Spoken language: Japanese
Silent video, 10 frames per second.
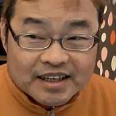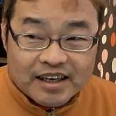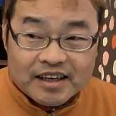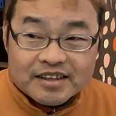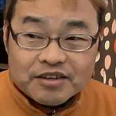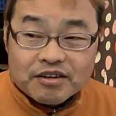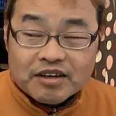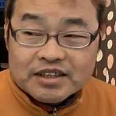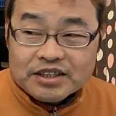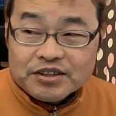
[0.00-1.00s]
えー、
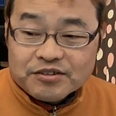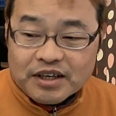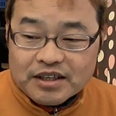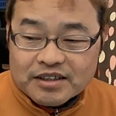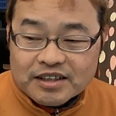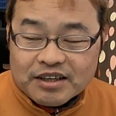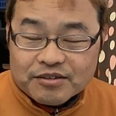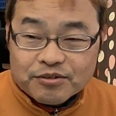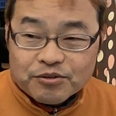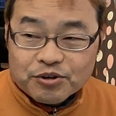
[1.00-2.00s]
1980円ってい
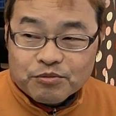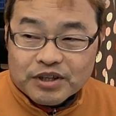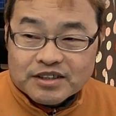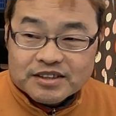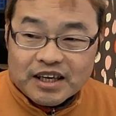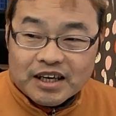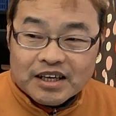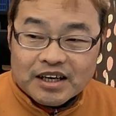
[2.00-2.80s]
うところもですね、